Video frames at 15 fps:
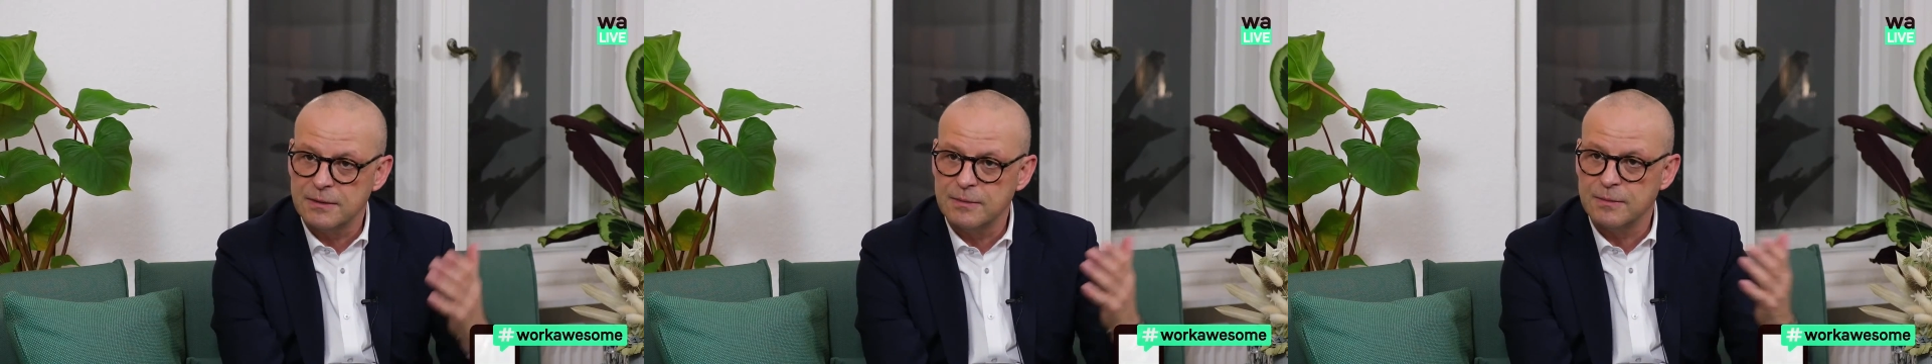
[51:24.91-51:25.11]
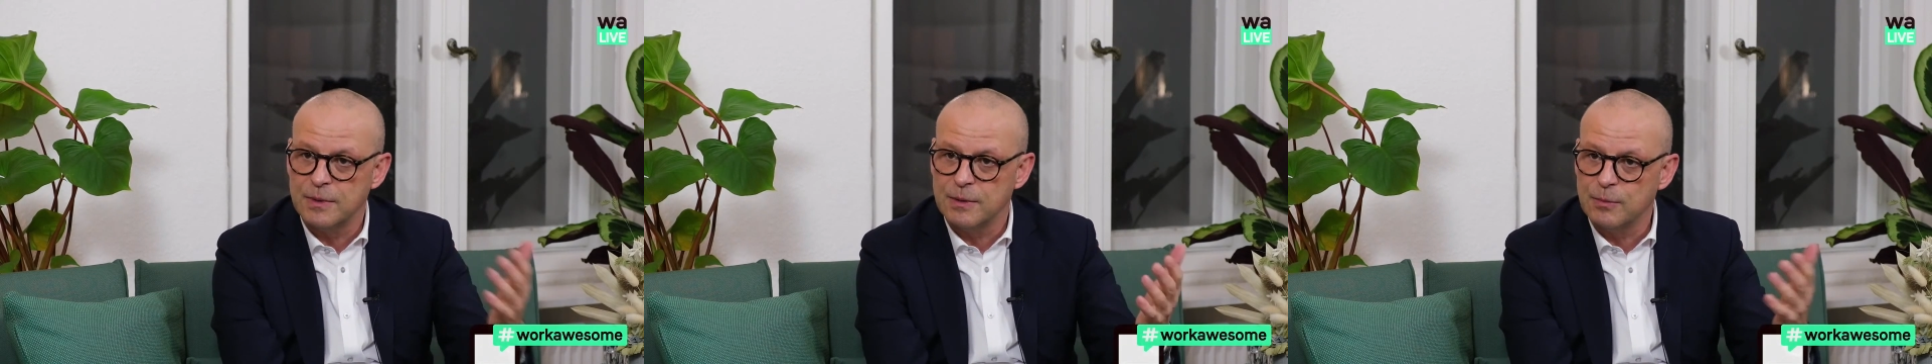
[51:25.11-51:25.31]

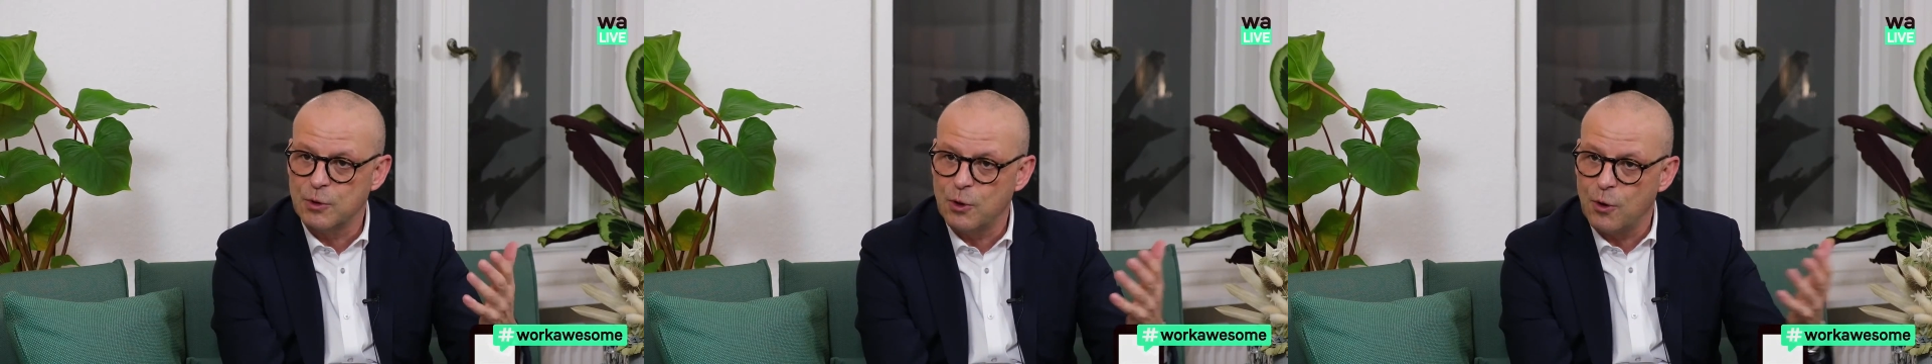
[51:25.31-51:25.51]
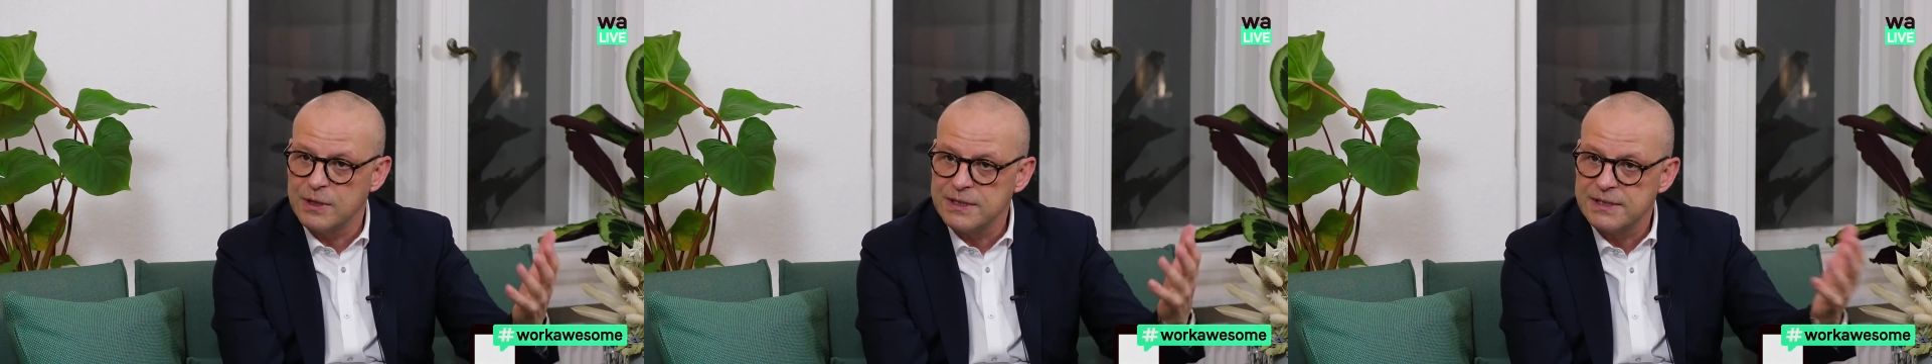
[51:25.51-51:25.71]
im
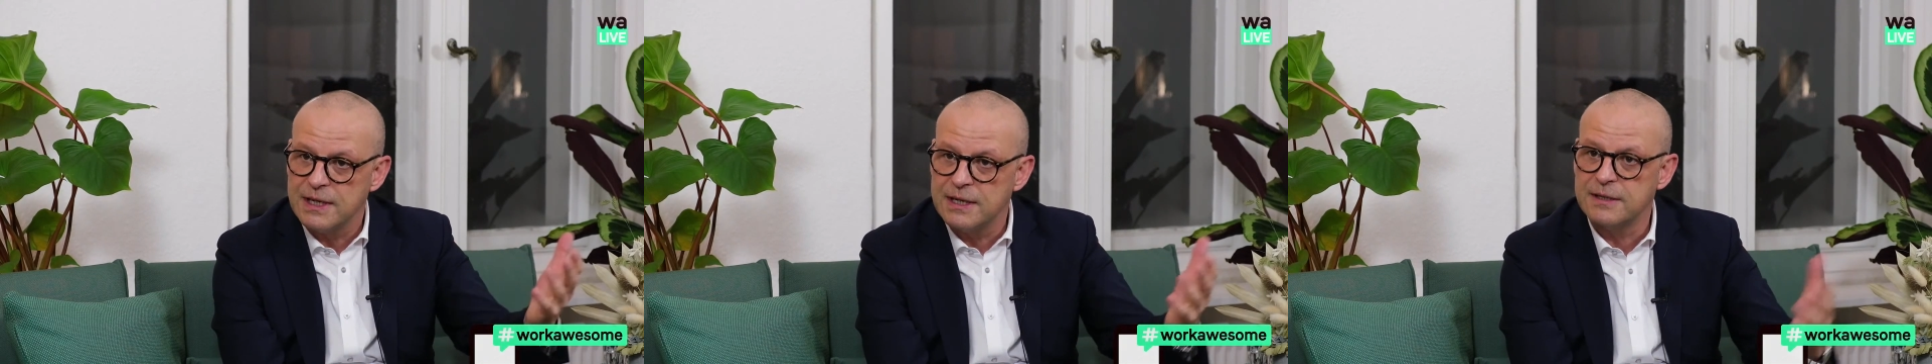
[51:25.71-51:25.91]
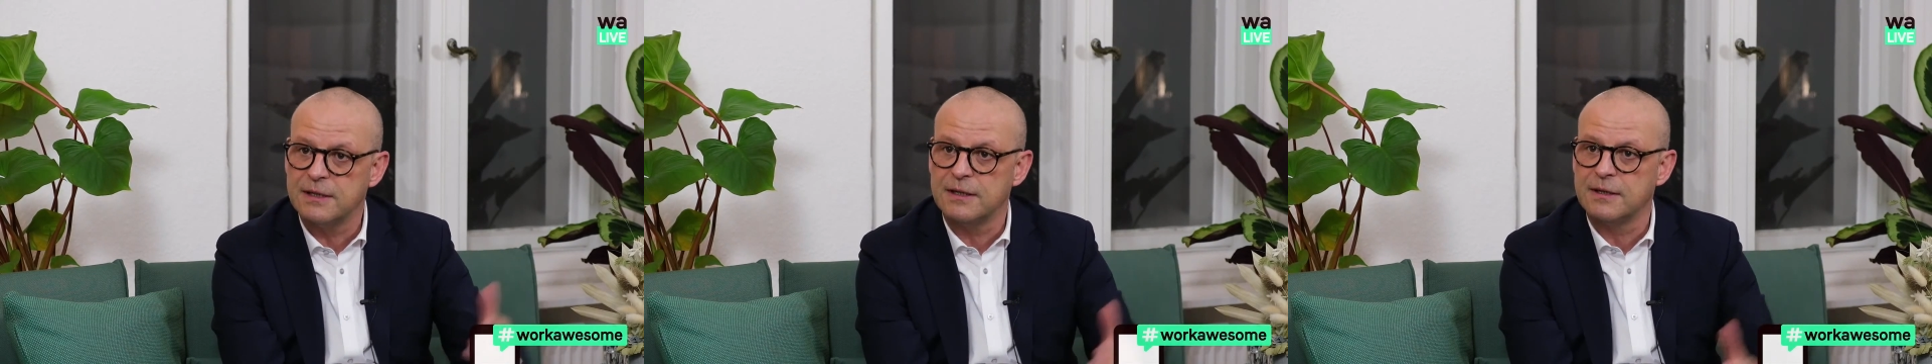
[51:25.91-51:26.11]

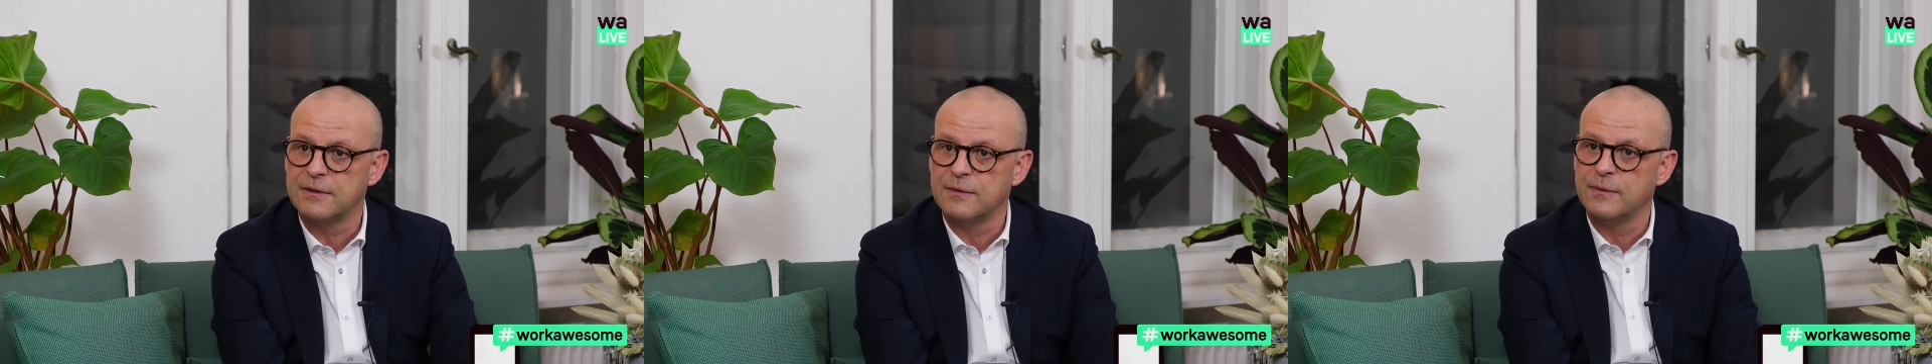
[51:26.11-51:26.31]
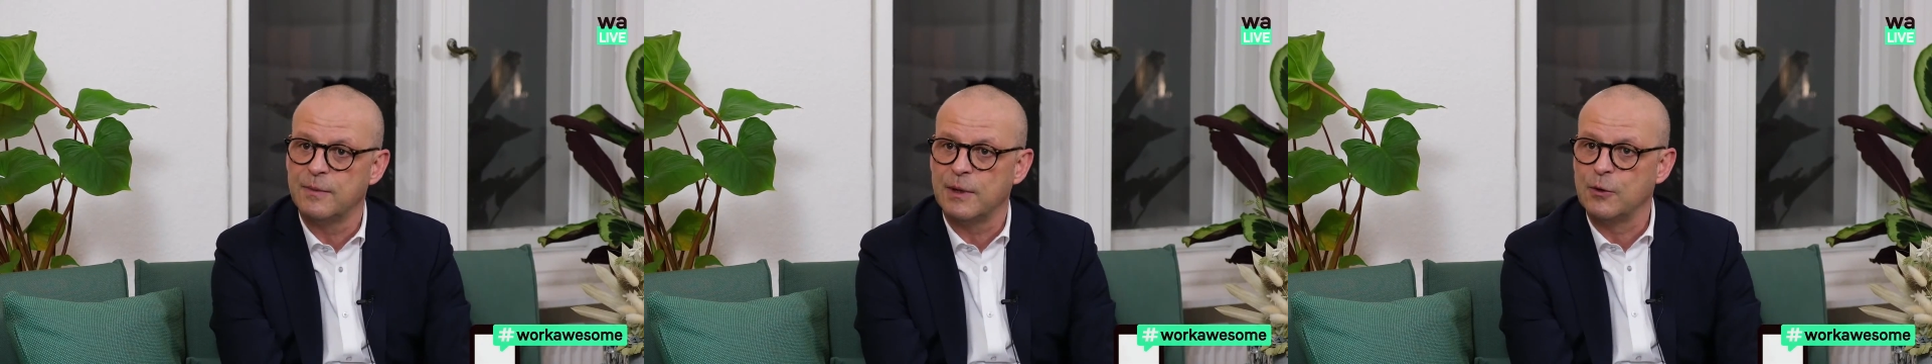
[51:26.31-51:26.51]
Callcenter,
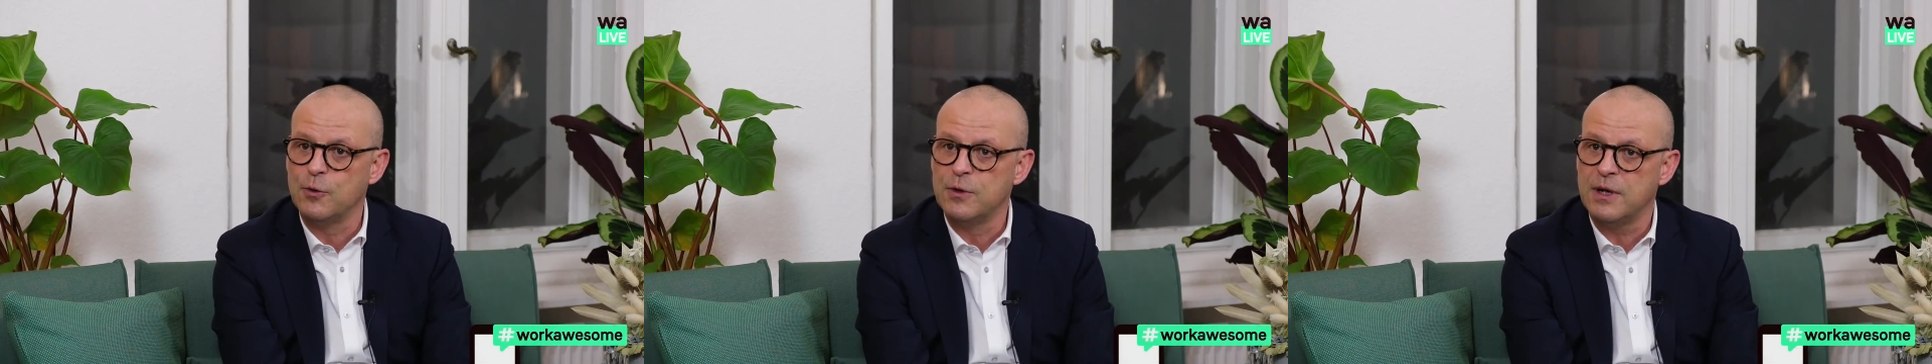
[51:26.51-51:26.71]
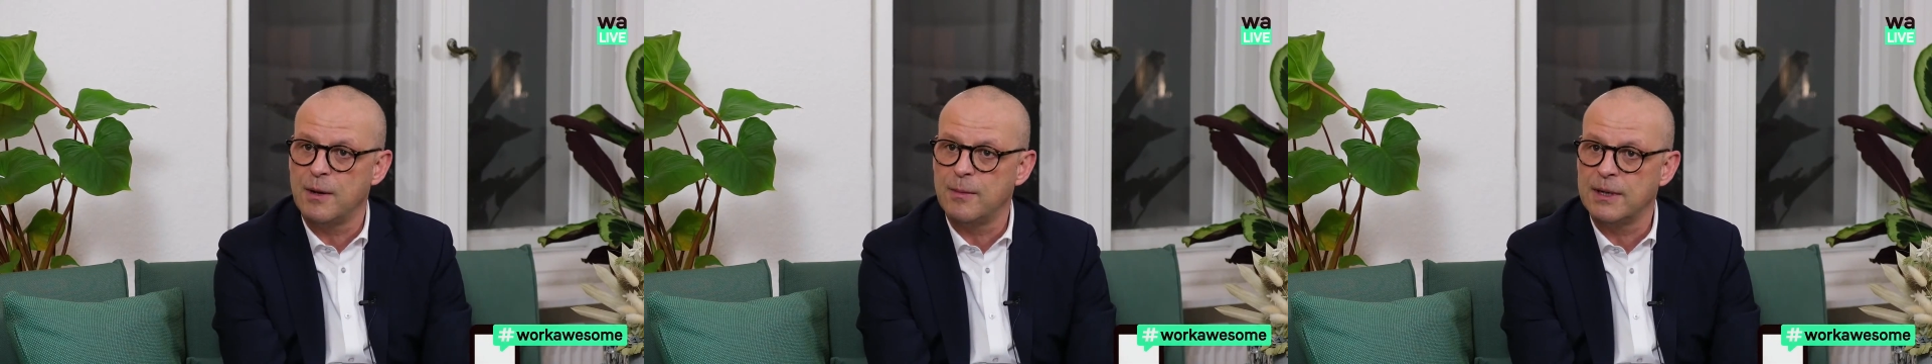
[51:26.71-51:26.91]
bei
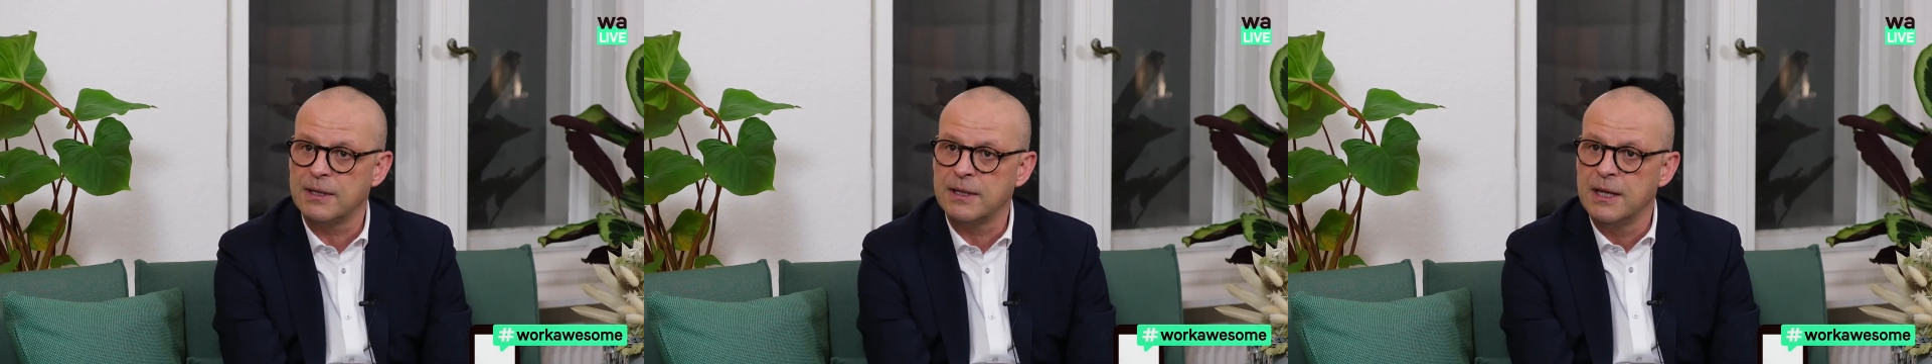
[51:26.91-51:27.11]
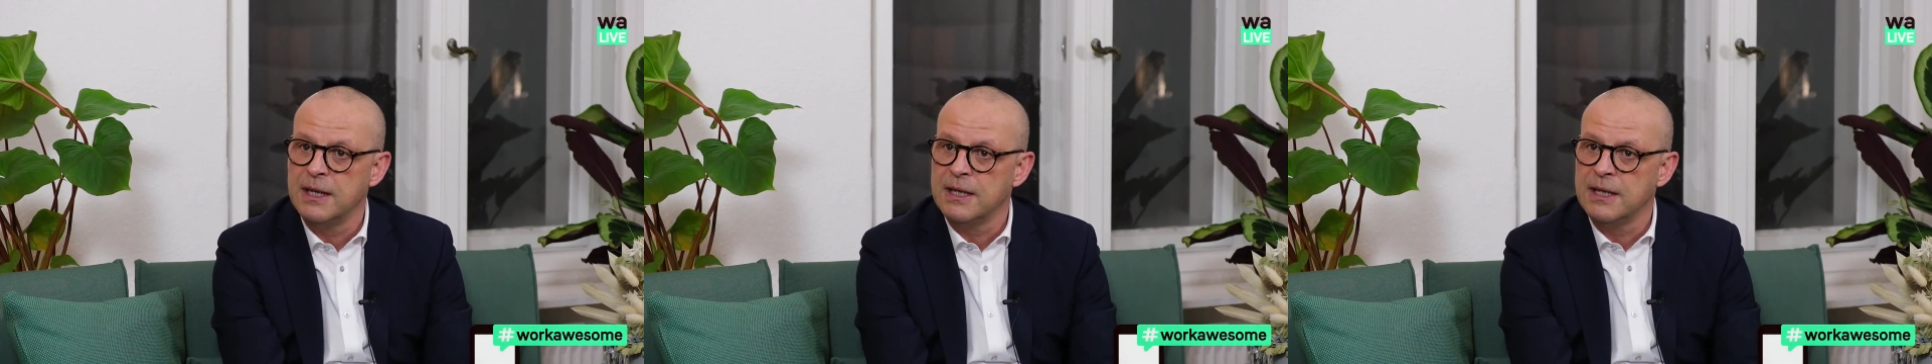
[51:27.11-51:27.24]
Kundenarbeit,